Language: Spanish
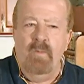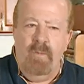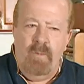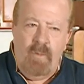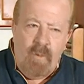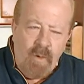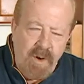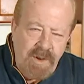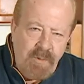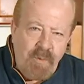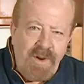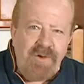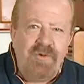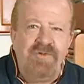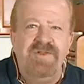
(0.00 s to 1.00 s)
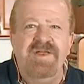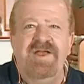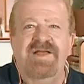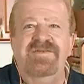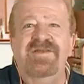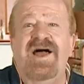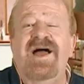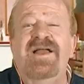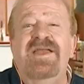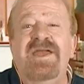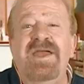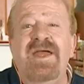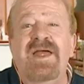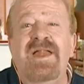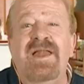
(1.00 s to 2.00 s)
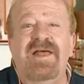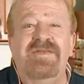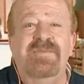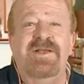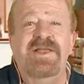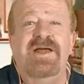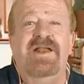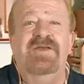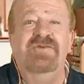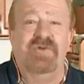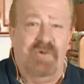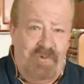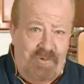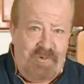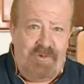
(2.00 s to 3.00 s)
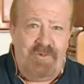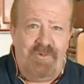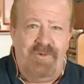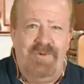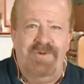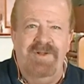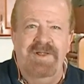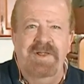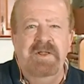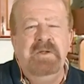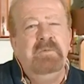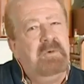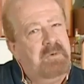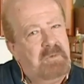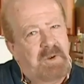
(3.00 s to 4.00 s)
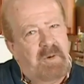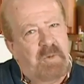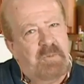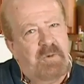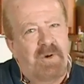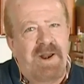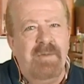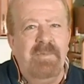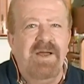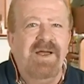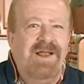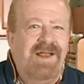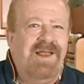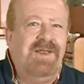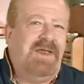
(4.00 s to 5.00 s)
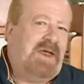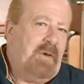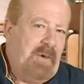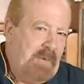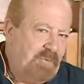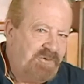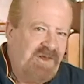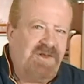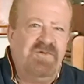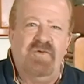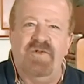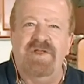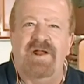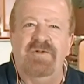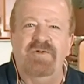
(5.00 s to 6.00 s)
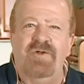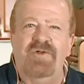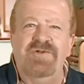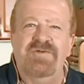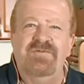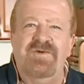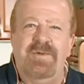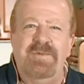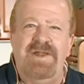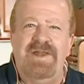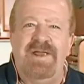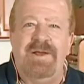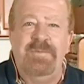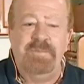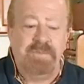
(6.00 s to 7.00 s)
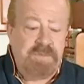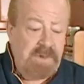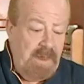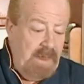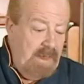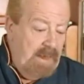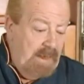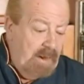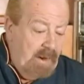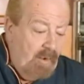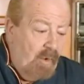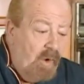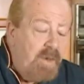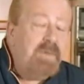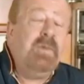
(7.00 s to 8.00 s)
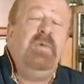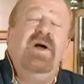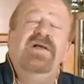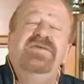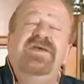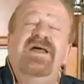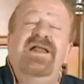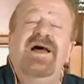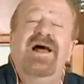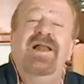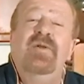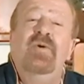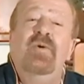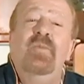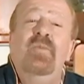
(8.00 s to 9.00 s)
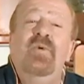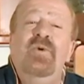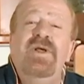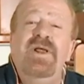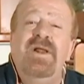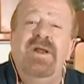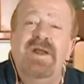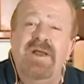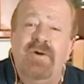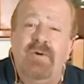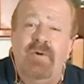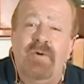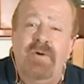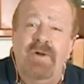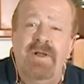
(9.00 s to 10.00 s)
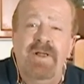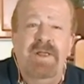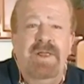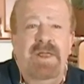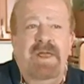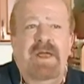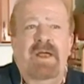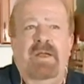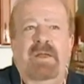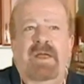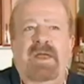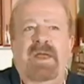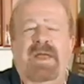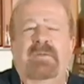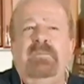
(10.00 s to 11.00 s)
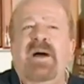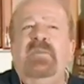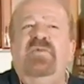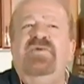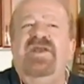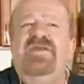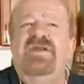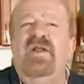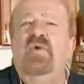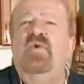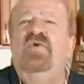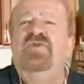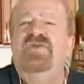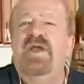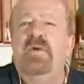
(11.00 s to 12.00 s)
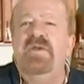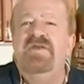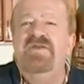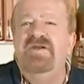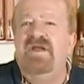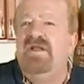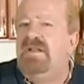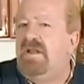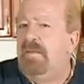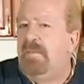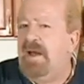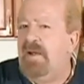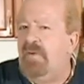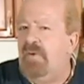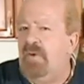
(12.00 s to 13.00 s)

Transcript: Muy buenos días, aquí en las mañanas con hoy, un nuevo programa que vamos a disfrutar todos en familia. Hoy vamos a hacer algo muy rico. Eh, vamos a hacer un ceviche de mango.